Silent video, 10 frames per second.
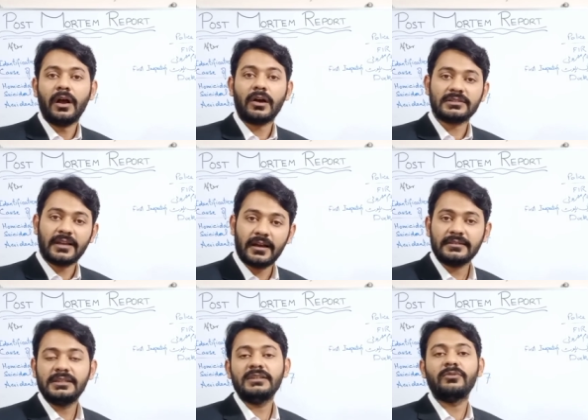और
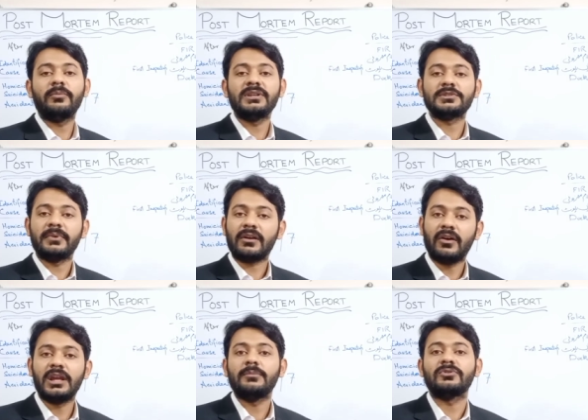साथ ही वो बीच में
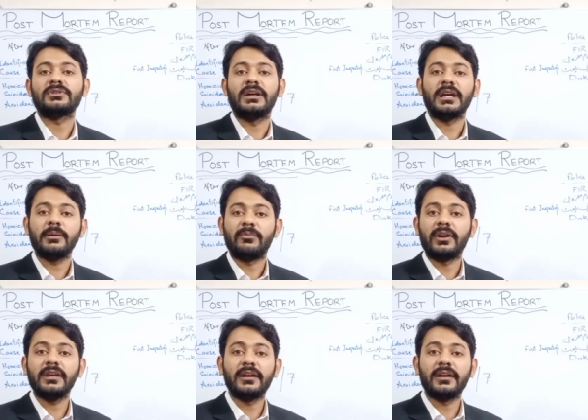कॉलम होता है कि बॉडी